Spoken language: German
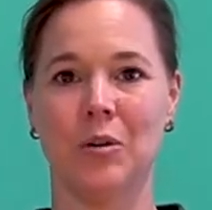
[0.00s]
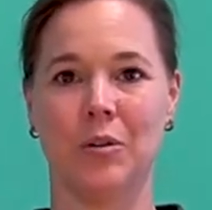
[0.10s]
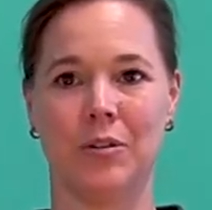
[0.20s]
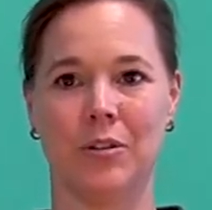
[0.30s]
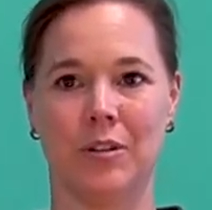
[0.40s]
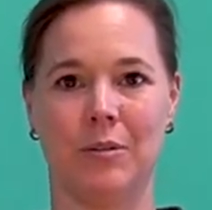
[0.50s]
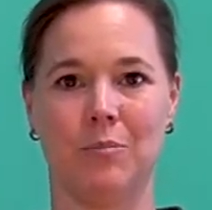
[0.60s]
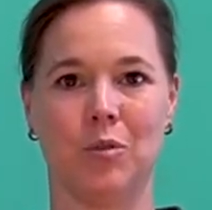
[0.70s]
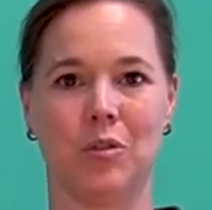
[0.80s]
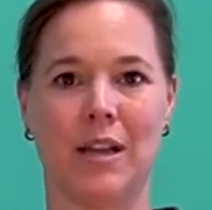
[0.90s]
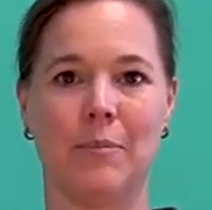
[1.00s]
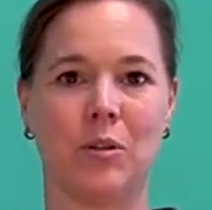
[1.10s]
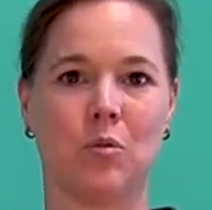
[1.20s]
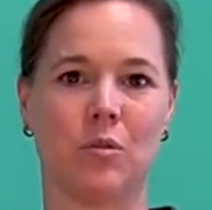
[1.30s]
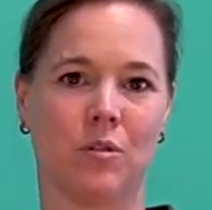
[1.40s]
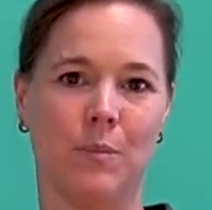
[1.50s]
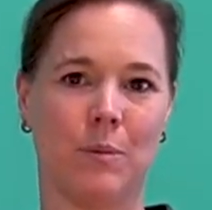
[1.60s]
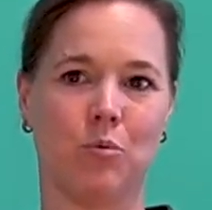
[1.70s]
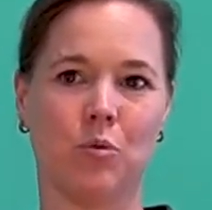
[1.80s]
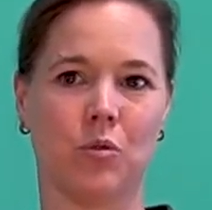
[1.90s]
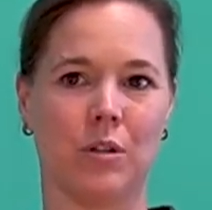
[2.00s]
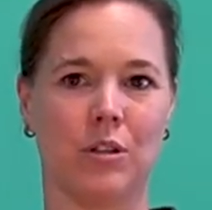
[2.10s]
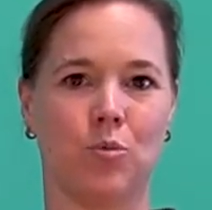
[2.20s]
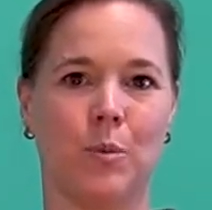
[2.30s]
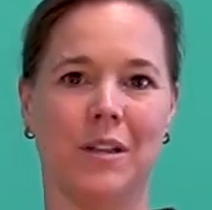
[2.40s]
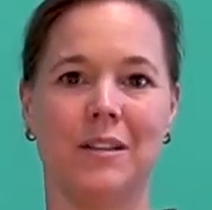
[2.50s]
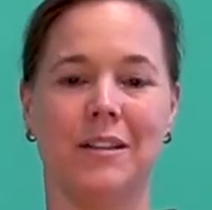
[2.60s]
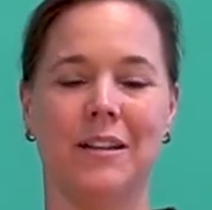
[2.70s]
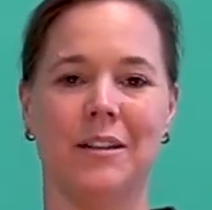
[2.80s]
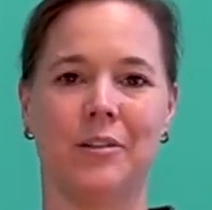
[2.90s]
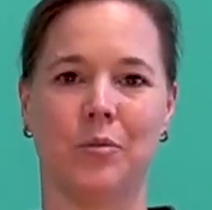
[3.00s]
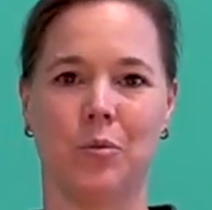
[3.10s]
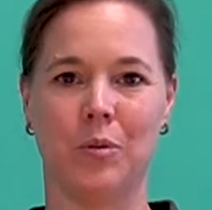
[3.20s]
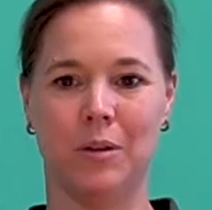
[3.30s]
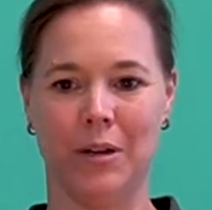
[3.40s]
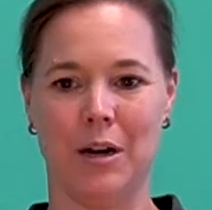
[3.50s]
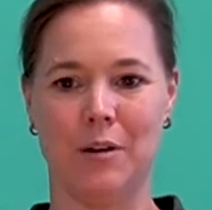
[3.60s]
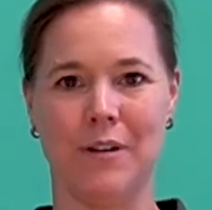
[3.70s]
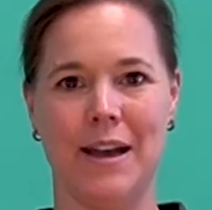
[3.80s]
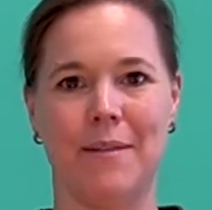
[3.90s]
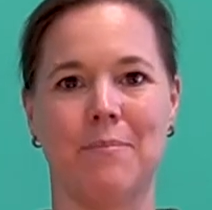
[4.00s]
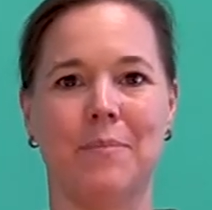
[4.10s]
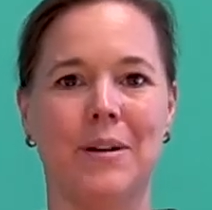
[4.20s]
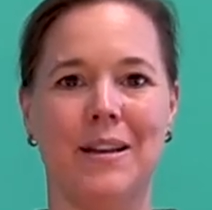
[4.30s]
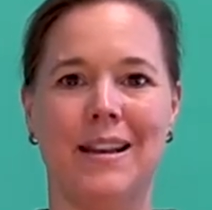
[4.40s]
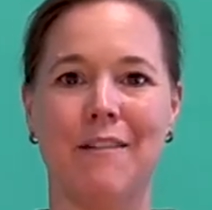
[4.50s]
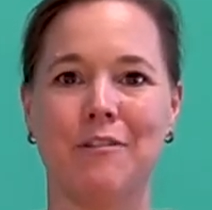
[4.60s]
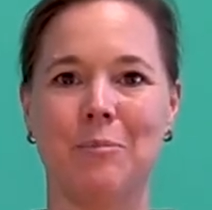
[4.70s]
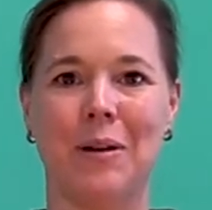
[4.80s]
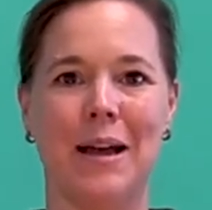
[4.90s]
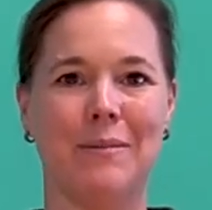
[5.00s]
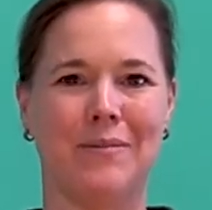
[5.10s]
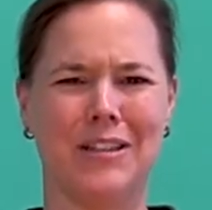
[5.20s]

und äh, muss damit gucken, dass mein Blutzuckerspiegel so auf einem Level bleibt.